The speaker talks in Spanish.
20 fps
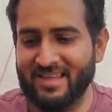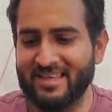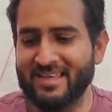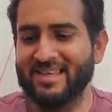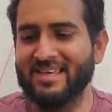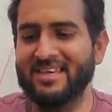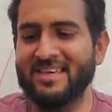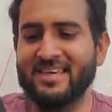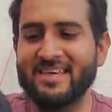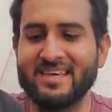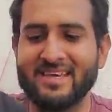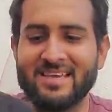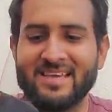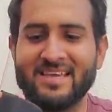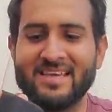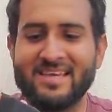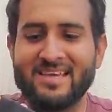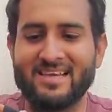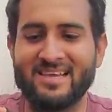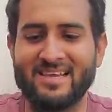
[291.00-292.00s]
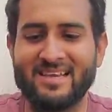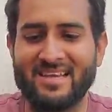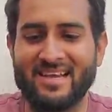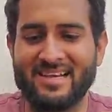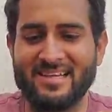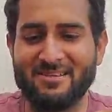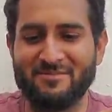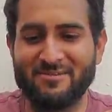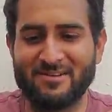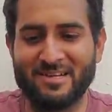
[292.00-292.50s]
Y
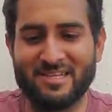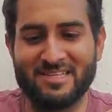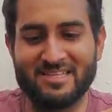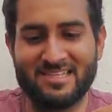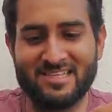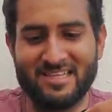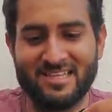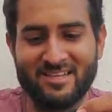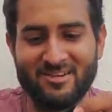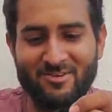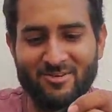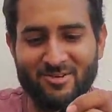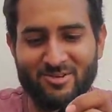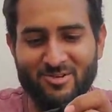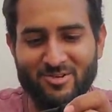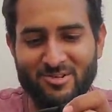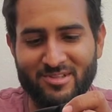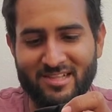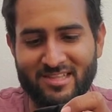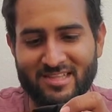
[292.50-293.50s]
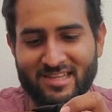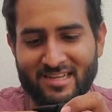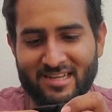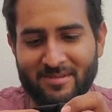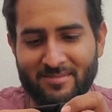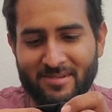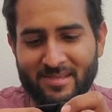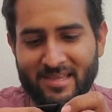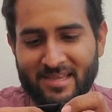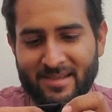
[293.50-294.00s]
a diferencia del otro, del
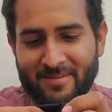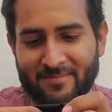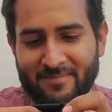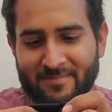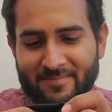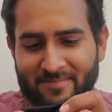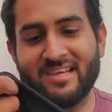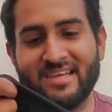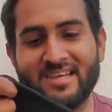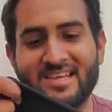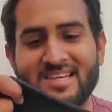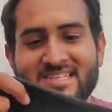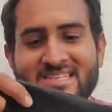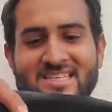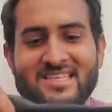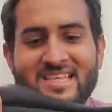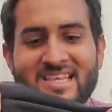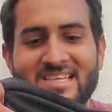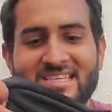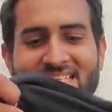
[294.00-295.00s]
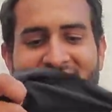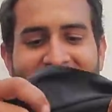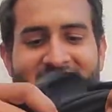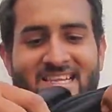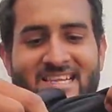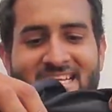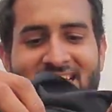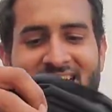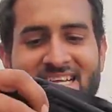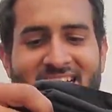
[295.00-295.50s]
Dare Bien, esta, esta
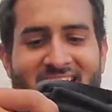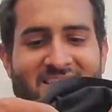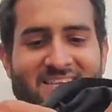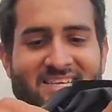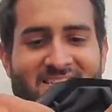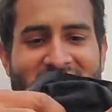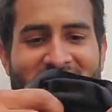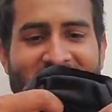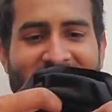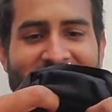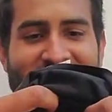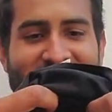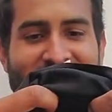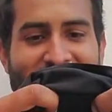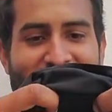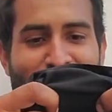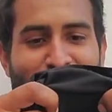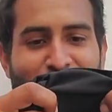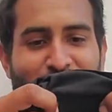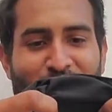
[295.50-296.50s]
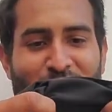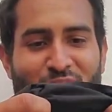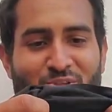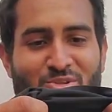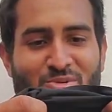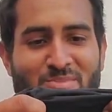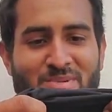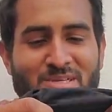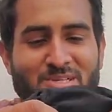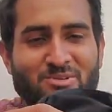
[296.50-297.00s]
licra, esta sí es un
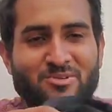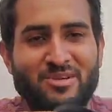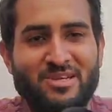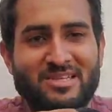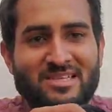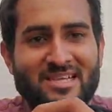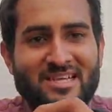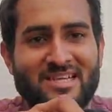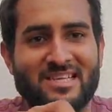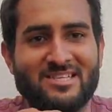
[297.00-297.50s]
poquito más gruesa.